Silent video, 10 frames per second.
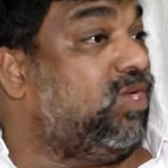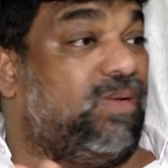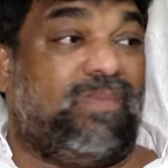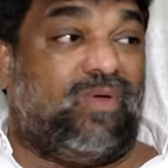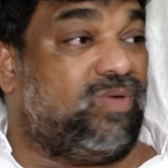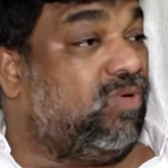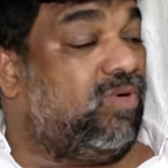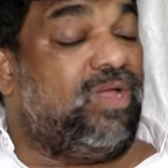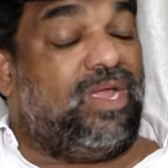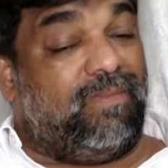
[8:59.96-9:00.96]
ఉండాలని మేము అనుకోం
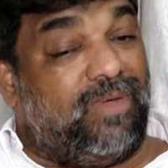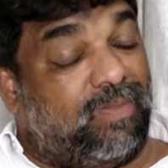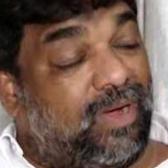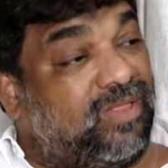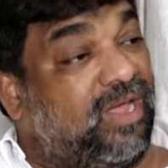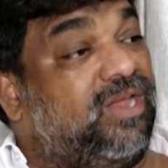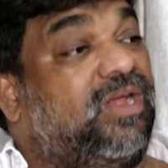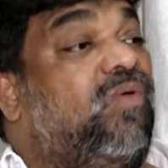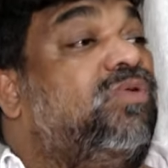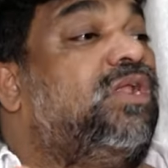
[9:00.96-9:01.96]
మీరు మాకు
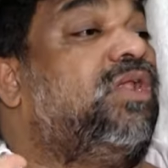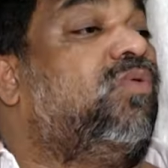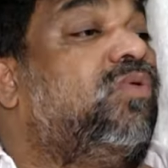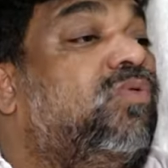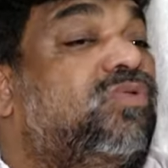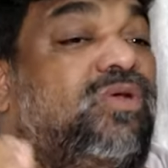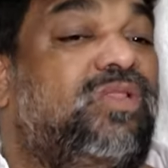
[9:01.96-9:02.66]
దగ్గరగా ఉండాలని కోరుకుంటాం